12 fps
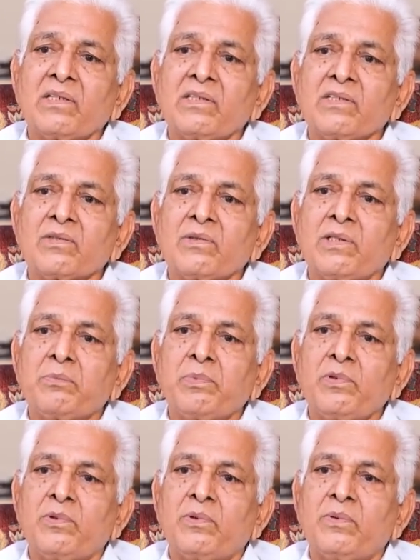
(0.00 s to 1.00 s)
గారు
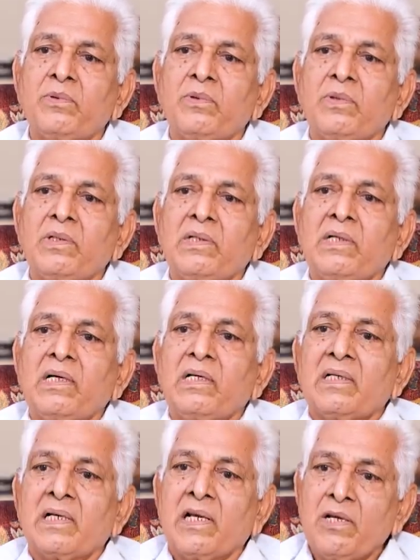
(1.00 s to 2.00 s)
తీస్తున్నప్పుడు
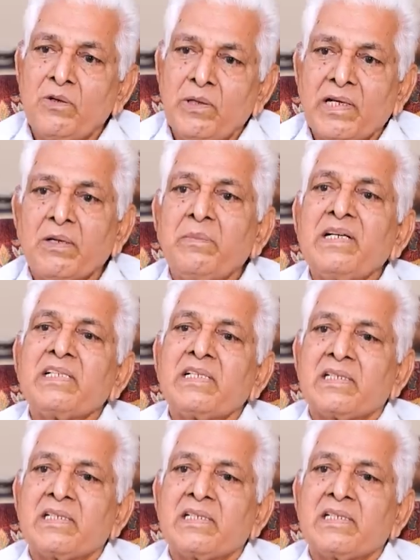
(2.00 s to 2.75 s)
నన్ను రికమెండ్